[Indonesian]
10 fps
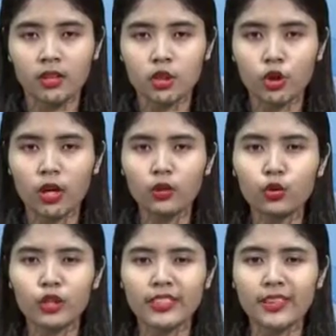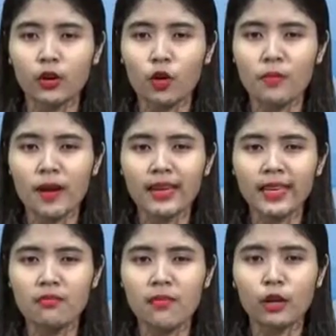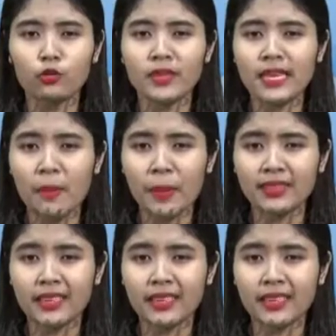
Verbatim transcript: Seorang kurir narkoba yang baru mendapat